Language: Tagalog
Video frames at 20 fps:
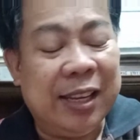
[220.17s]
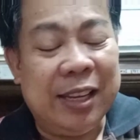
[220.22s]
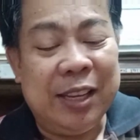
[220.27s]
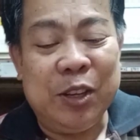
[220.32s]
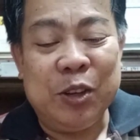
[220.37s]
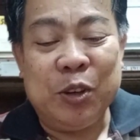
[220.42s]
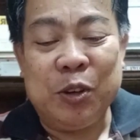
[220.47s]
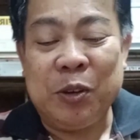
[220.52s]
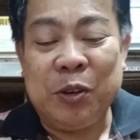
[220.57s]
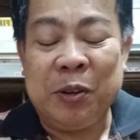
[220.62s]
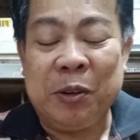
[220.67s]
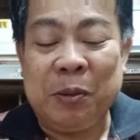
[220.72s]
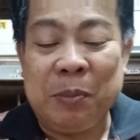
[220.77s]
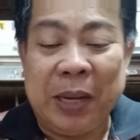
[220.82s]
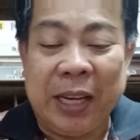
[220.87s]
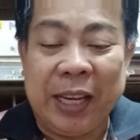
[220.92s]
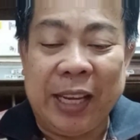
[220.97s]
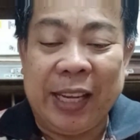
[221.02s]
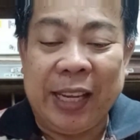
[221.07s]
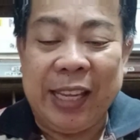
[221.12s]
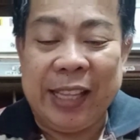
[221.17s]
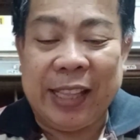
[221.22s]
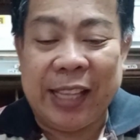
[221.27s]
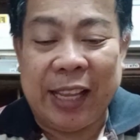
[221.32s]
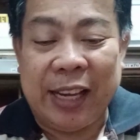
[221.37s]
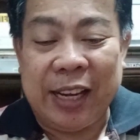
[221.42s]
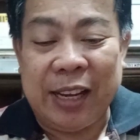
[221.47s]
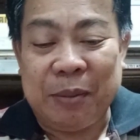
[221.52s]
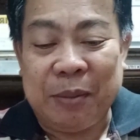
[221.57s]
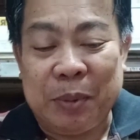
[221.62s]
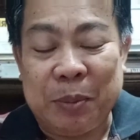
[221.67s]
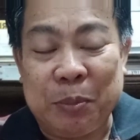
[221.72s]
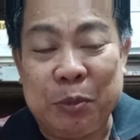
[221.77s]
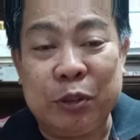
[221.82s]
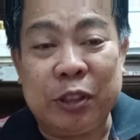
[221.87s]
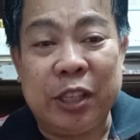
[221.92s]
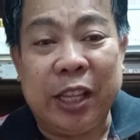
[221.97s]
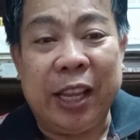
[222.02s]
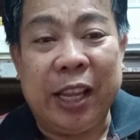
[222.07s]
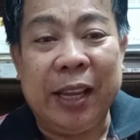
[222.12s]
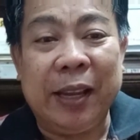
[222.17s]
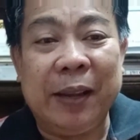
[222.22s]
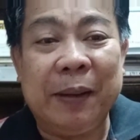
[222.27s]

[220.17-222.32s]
yung makikita ng mabuti.